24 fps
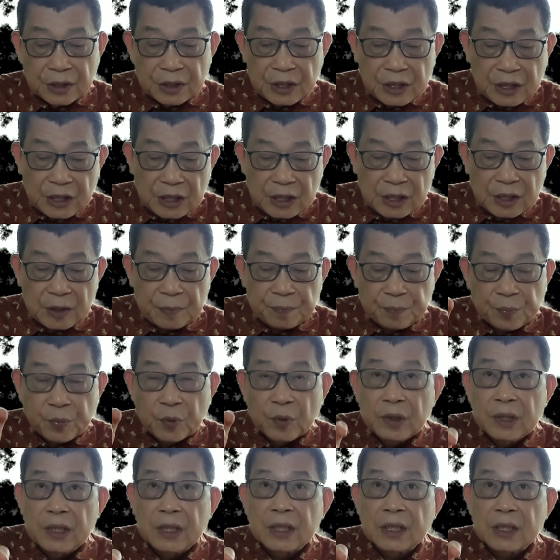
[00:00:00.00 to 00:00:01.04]
你
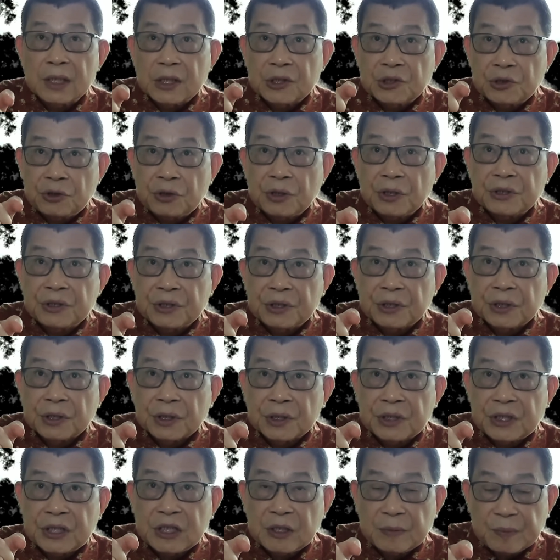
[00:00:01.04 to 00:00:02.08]
不能够窃取
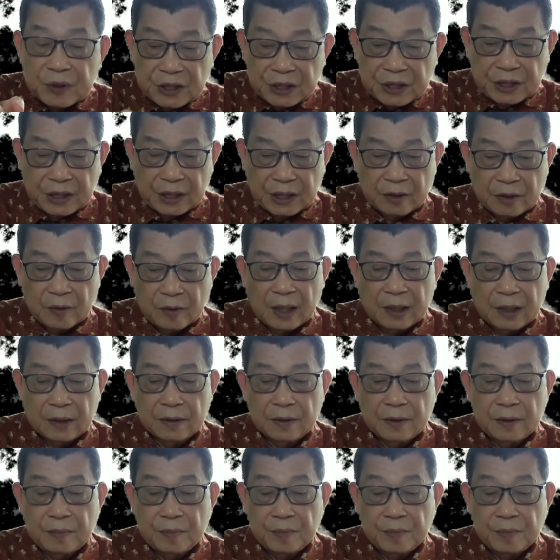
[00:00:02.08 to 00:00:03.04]
机密情报、